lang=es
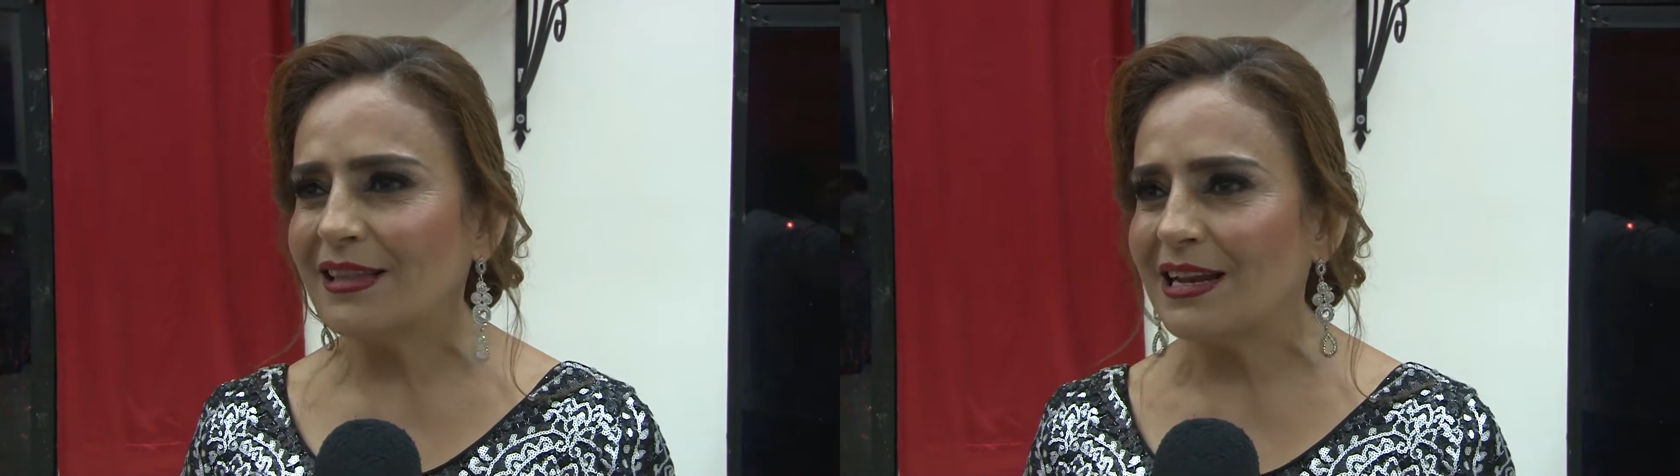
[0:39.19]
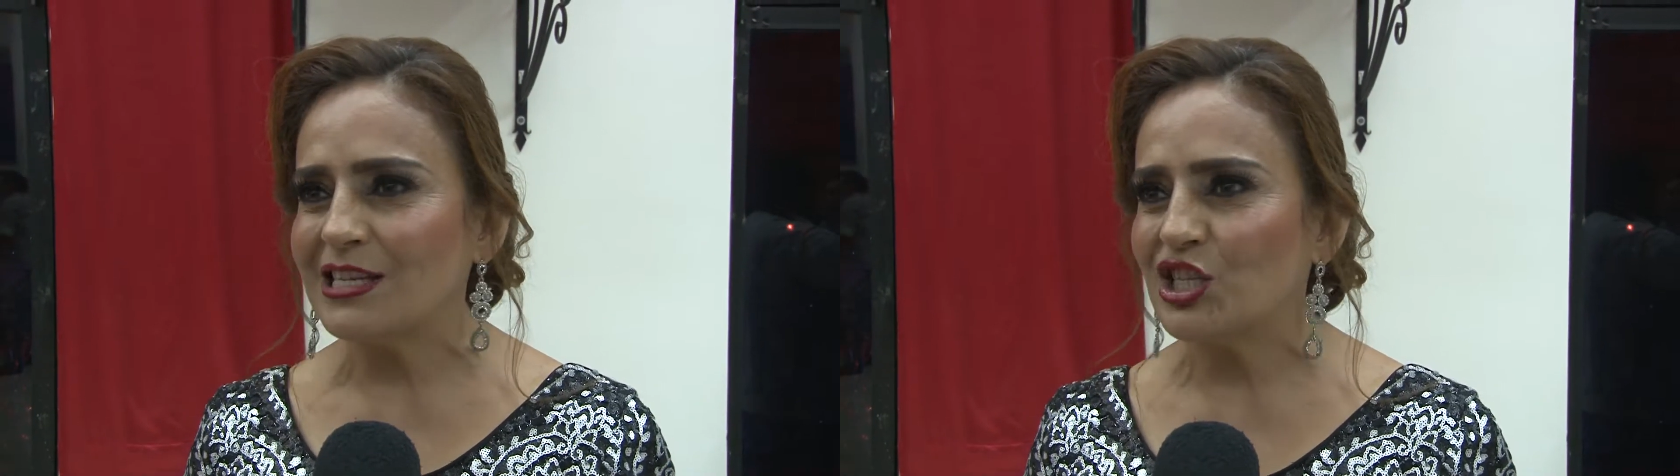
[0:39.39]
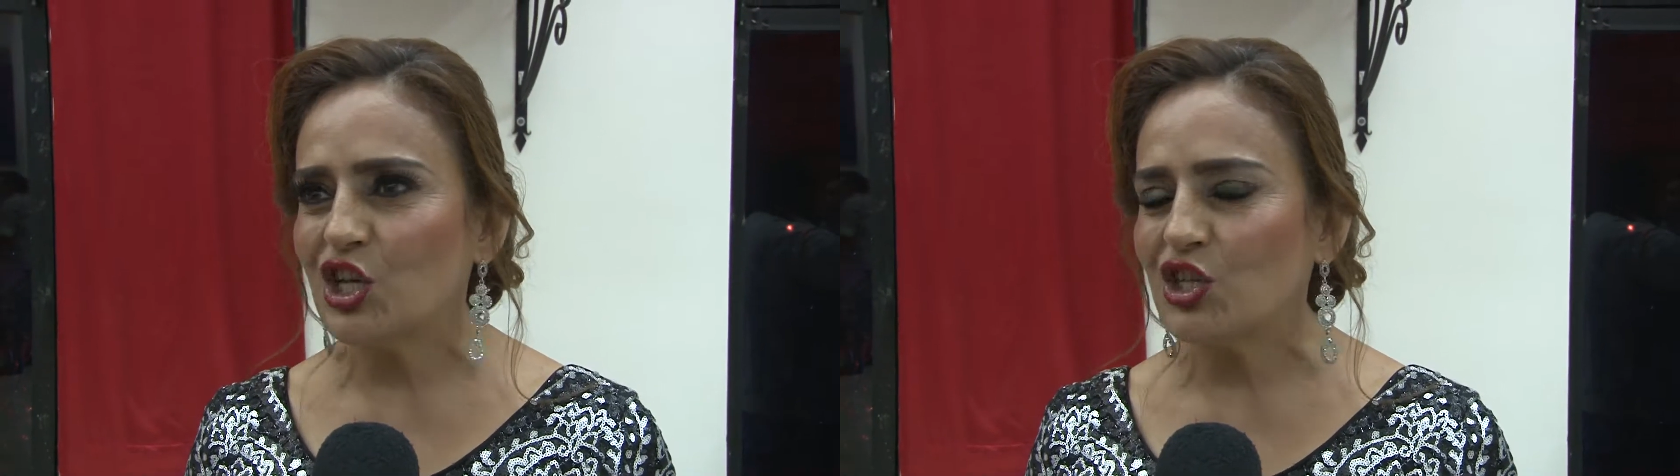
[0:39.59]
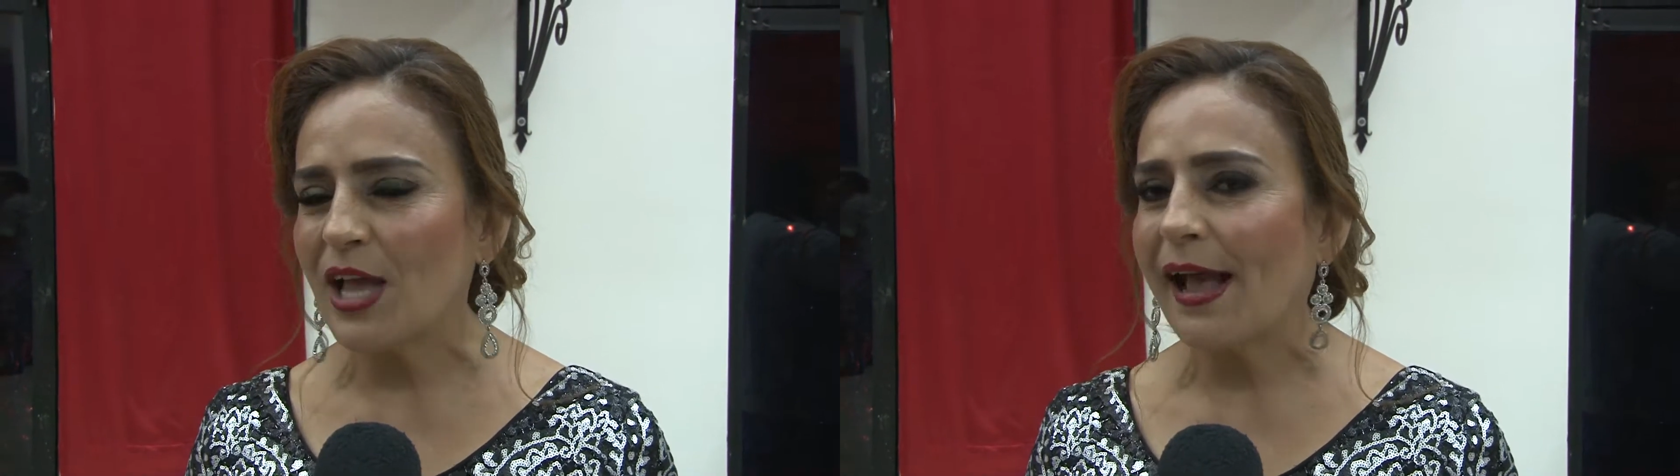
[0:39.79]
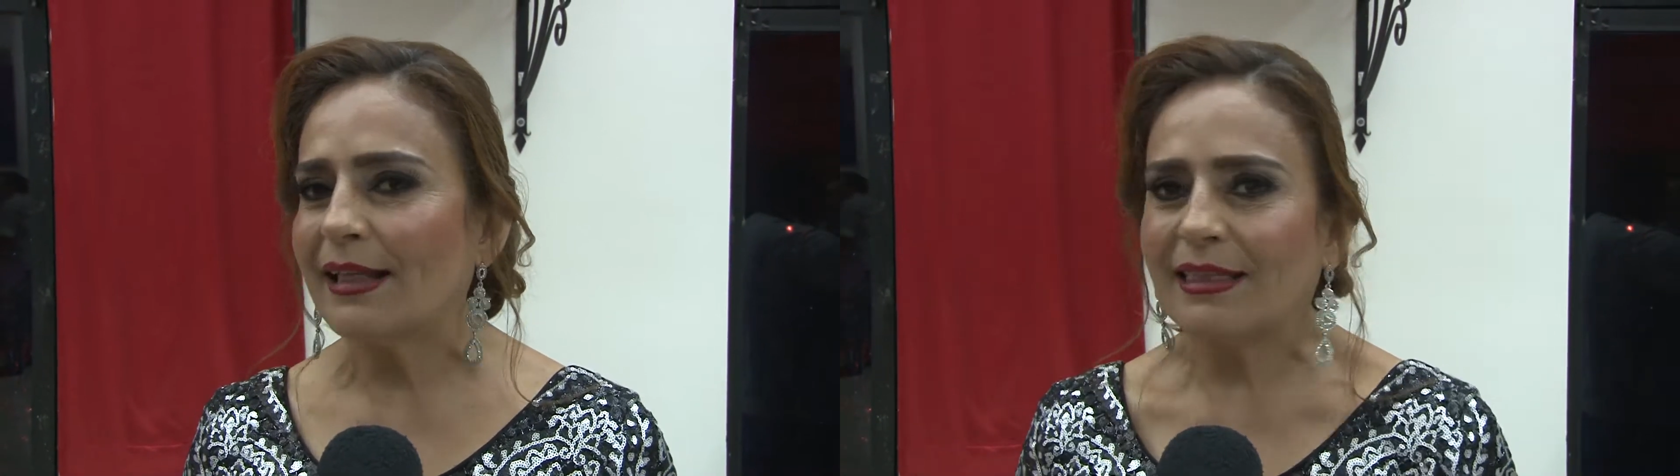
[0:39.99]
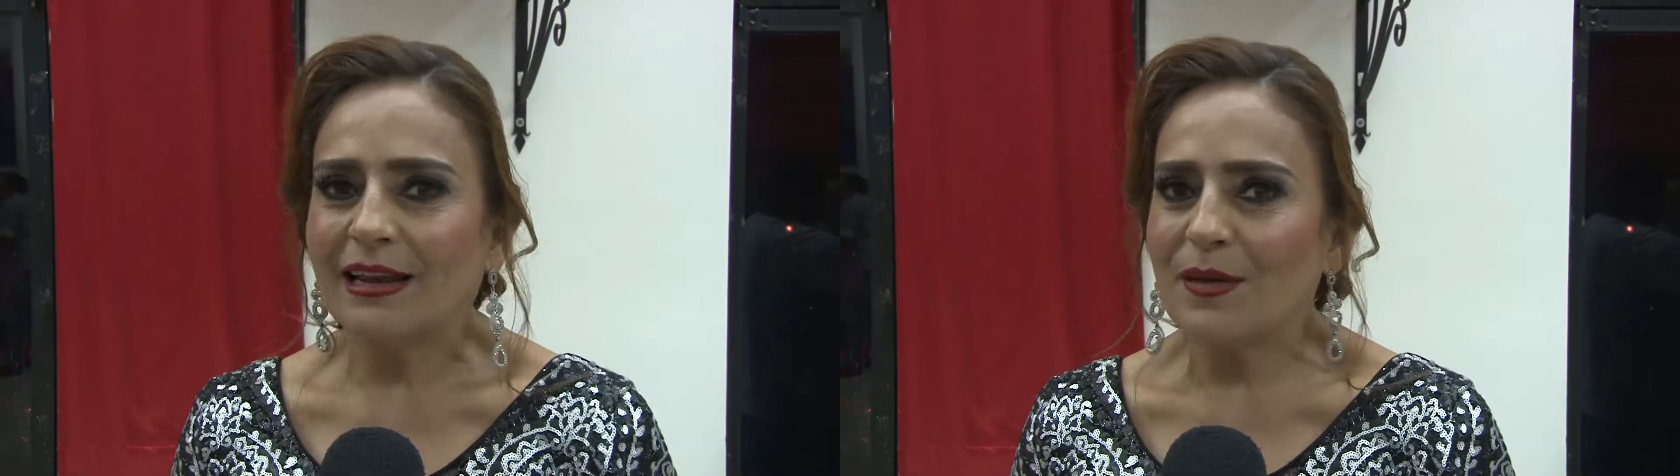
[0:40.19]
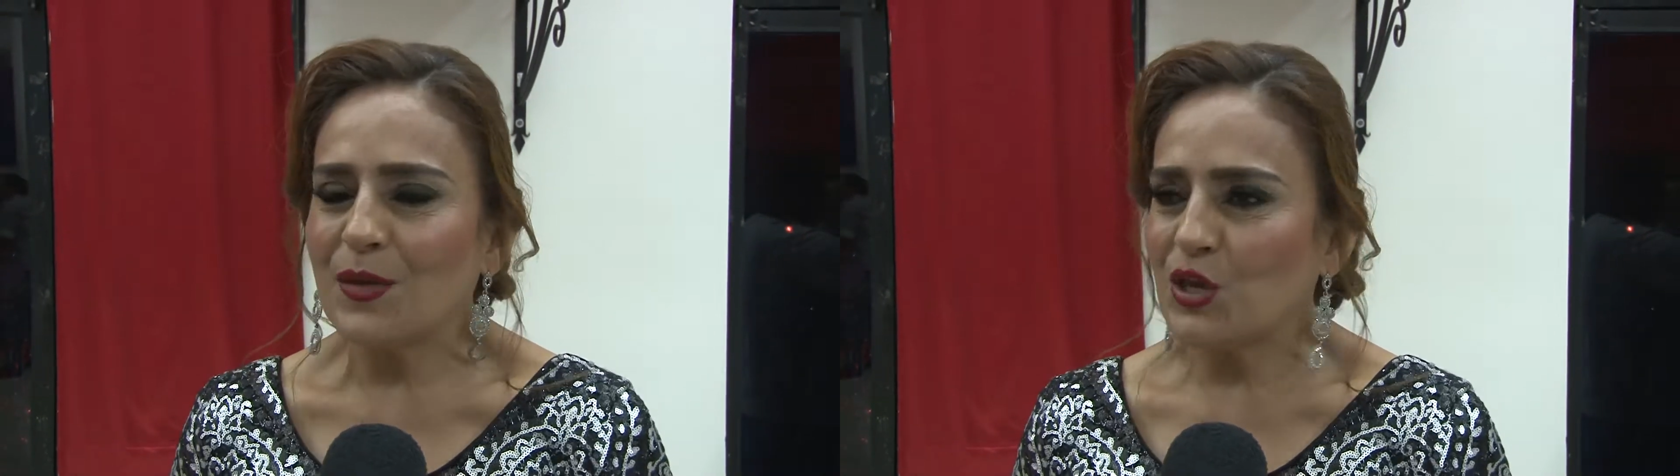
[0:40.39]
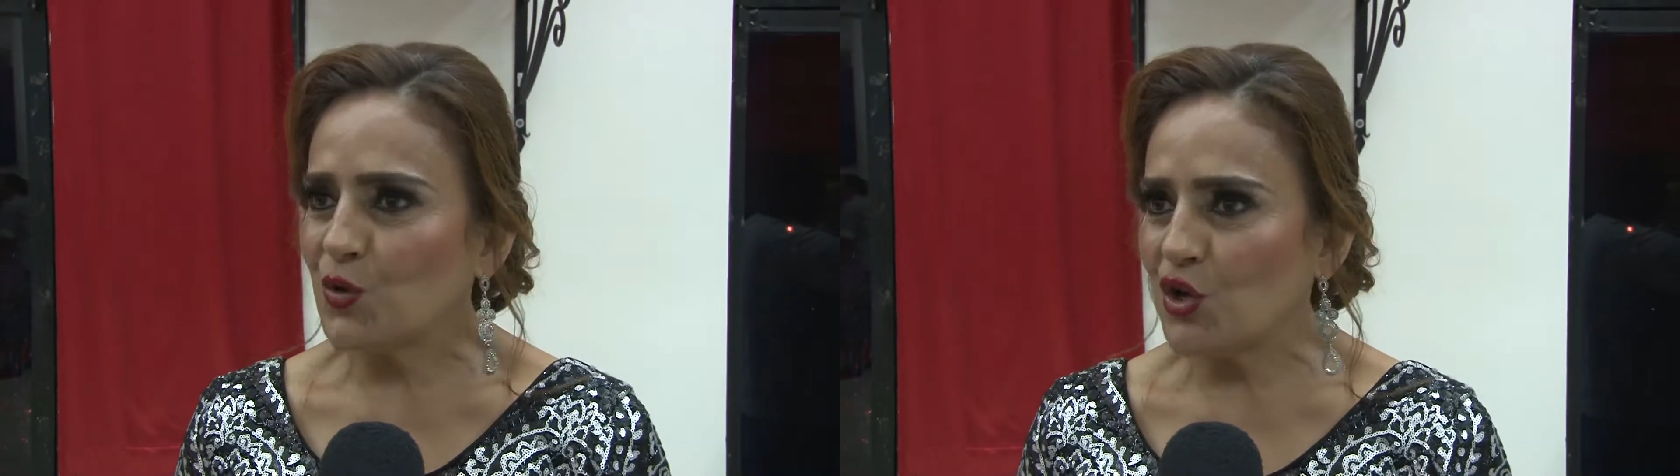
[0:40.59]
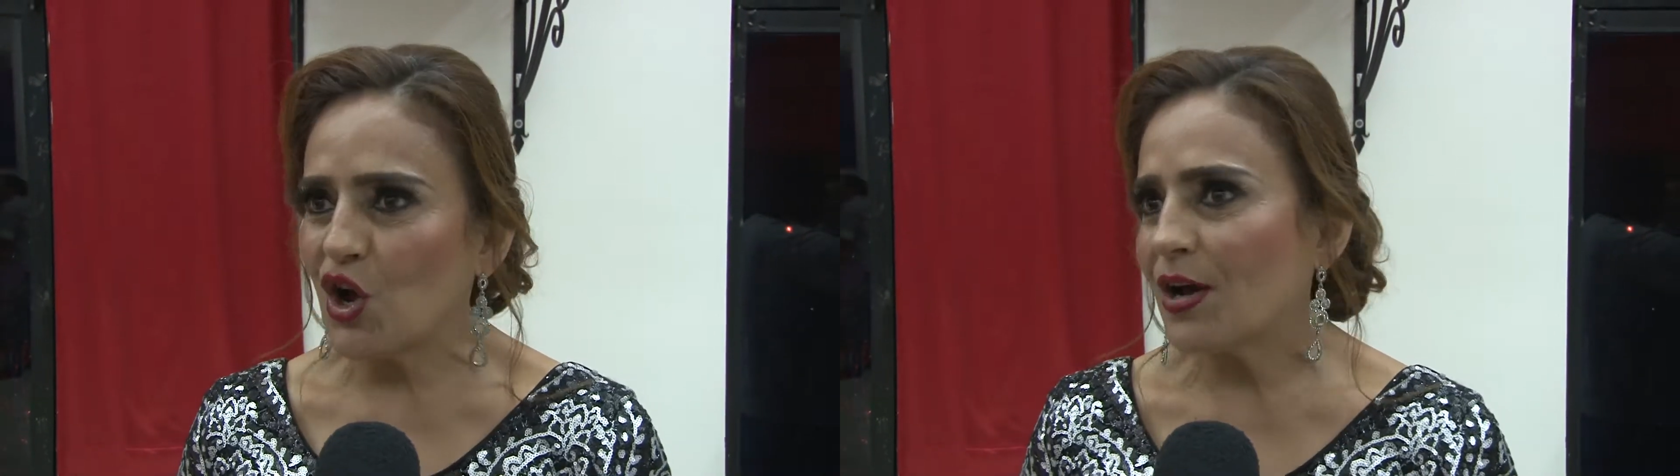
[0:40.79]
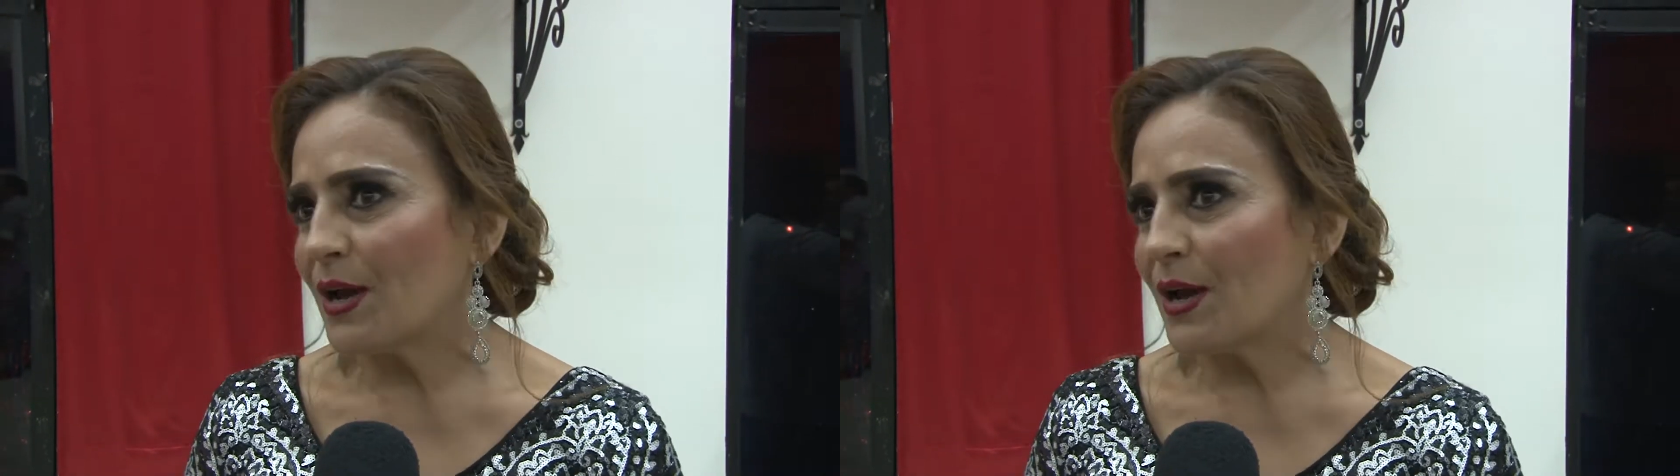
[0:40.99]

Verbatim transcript: deliciosa que tiene Villunión,